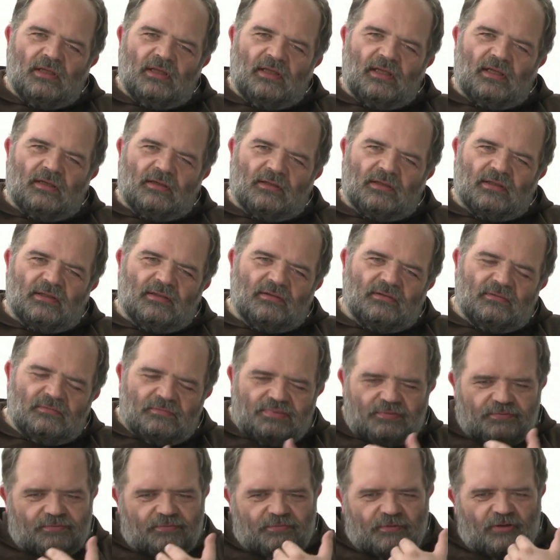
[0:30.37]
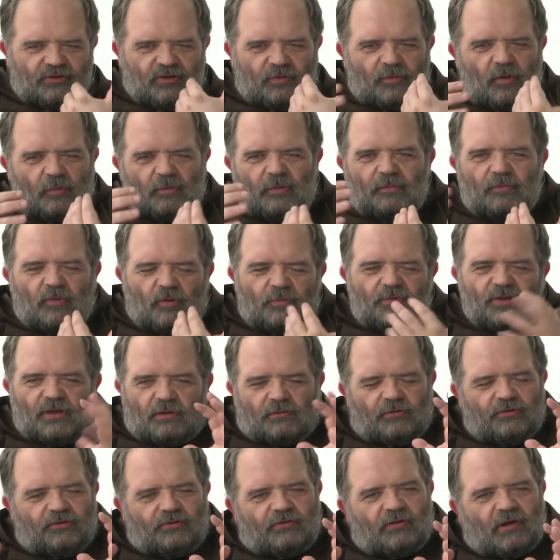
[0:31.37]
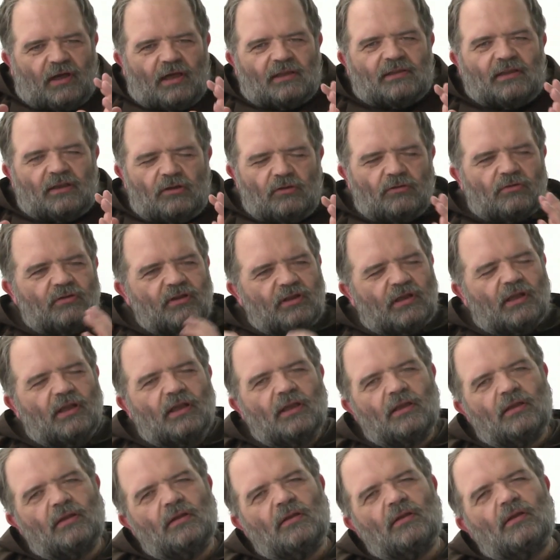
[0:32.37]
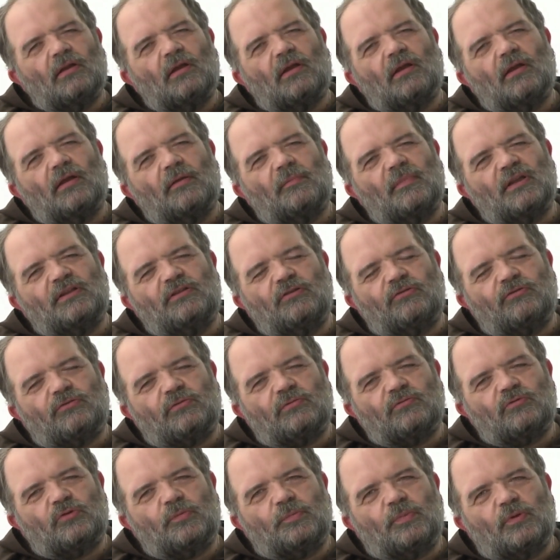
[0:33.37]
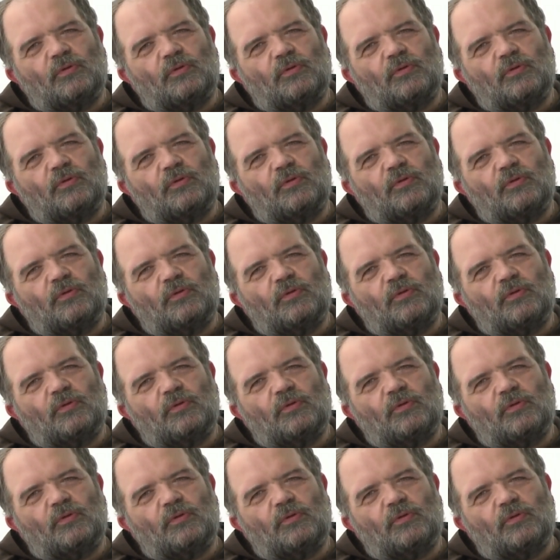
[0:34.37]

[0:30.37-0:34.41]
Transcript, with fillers: Ja, jeśli miałbym robić jakąś analogię e, medyczną, to